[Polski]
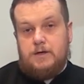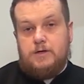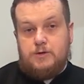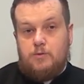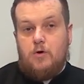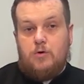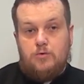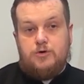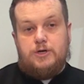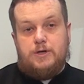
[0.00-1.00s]
Zło
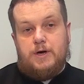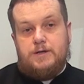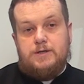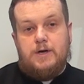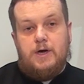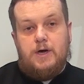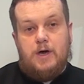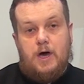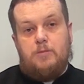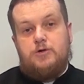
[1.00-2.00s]
kusi nas,
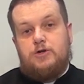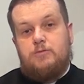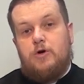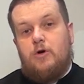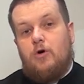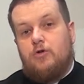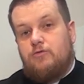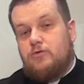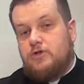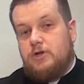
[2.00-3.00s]
abyśmy
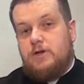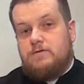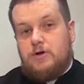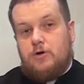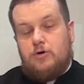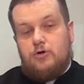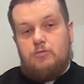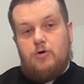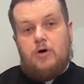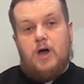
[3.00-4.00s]
odwrócili wzrok od
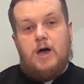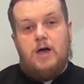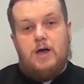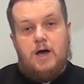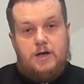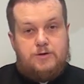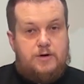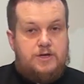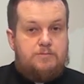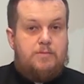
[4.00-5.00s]
Boga, a
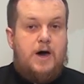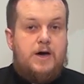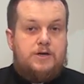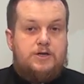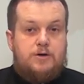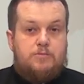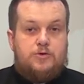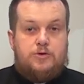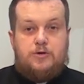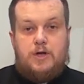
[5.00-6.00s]
coraz bardziej
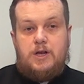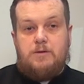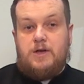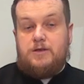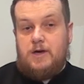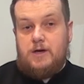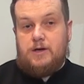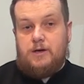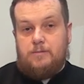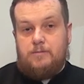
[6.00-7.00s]
pożądali
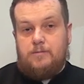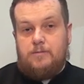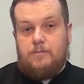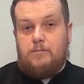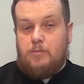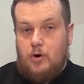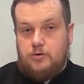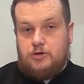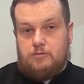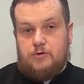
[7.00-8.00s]
materii.
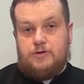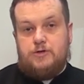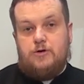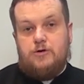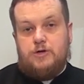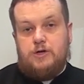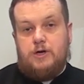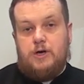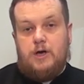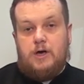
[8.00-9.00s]
Bądźmy ostrożni
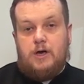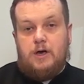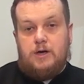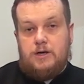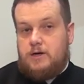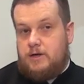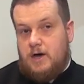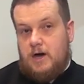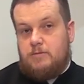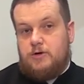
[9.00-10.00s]
i nie
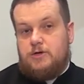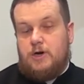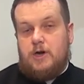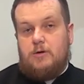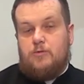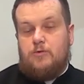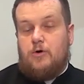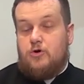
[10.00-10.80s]
dajmy się Jemu